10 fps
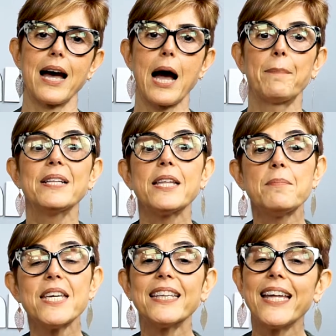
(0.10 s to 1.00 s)
A
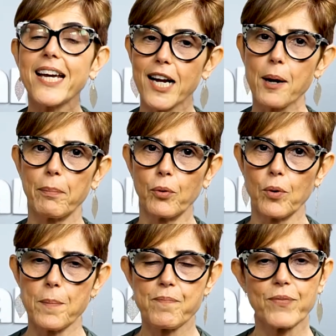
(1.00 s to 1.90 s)
pandemia nem
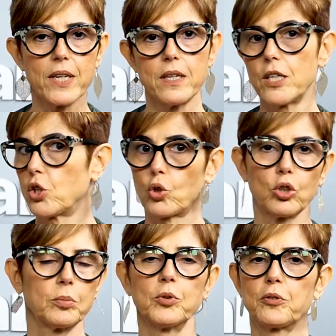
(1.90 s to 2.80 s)
acabou e
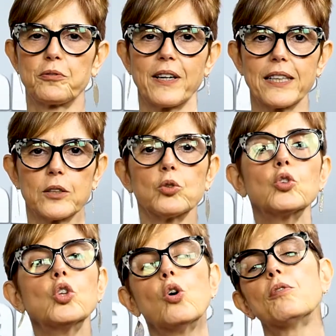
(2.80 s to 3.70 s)
todo mundo fala no
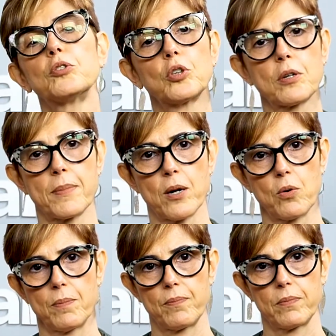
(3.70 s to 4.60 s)
novo normal.